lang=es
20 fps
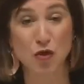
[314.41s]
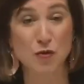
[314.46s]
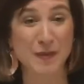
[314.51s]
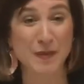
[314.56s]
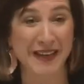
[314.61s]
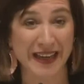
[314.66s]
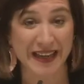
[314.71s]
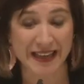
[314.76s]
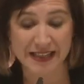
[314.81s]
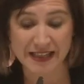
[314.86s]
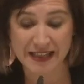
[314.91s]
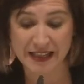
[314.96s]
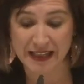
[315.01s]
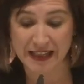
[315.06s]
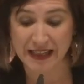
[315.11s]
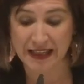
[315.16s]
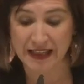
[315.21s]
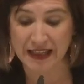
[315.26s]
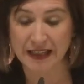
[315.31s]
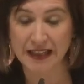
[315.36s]
pilares
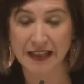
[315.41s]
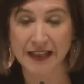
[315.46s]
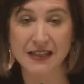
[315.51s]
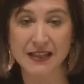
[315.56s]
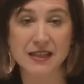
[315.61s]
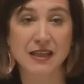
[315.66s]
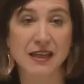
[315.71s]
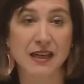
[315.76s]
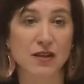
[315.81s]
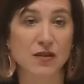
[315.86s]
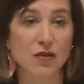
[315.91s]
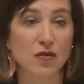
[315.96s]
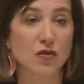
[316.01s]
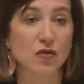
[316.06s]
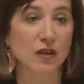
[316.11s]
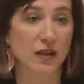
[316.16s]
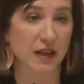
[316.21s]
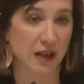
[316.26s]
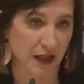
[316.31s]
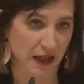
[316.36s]
de, este
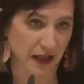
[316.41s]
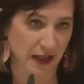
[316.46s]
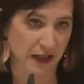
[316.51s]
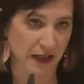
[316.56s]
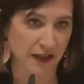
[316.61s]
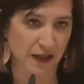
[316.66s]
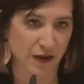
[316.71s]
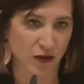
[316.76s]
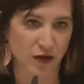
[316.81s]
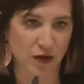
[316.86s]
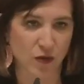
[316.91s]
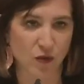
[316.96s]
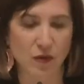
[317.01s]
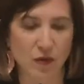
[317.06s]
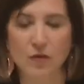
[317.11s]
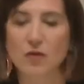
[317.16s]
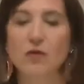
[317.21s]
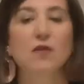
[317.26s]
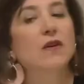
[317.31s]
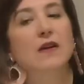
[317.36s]
año y reitero de
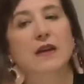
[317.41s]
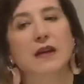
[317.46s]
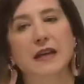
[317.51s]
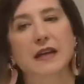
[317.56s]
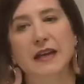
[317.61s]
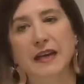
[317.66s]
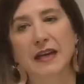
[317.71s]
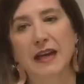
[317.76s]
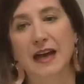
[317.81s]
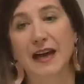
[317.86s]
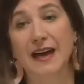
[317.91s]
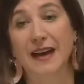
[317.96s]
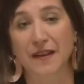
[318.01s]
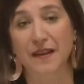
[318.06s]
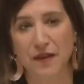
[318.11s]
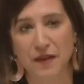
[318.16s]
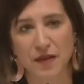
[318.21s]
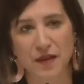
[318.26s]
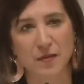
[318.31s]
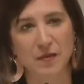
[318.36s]
nuevo el
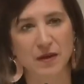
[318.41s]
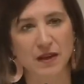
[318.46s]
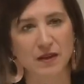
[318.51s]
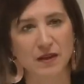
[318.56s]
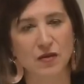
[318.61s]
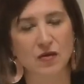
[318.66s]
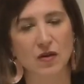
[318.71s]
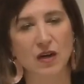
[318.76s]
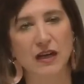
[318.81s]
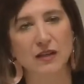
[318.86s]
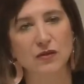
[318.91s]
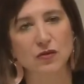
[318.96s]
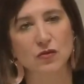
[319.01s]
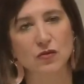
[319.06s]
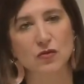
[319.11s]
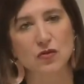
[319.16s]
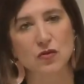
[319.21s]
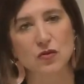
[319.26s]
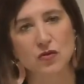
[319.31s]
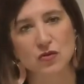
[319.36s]
agradecimiento a
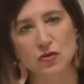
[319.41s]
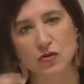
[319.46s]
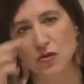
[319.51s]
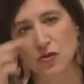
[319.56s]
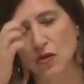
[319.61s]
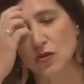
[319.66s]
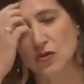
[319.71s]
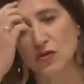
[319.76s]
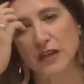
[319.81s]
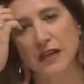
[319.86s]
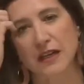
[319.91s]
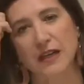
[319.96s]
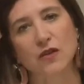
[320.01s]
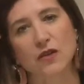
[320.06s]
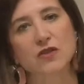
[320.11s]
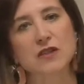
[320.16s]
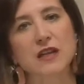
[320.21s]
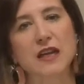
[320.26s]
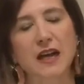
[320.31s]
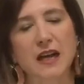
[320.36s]
todos los, los
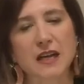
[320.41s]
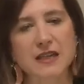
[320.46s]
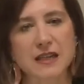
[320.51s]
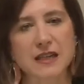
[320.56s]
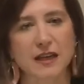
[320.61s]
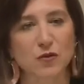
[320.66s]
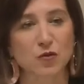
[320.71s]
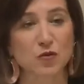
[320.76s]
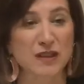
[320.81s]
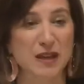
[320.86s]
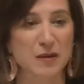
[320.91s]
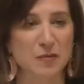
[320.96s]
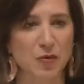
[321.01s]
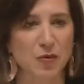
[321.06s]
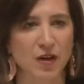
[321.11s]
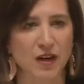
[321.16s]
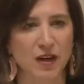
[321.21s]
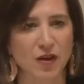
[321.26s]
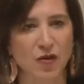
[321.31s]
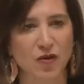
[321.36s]
técnicos de la casa que en un
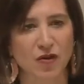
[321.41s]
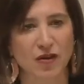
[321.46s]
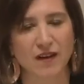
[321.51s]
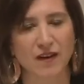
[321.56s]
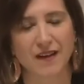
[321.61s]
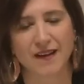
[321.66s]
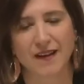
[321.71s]
tiempo récord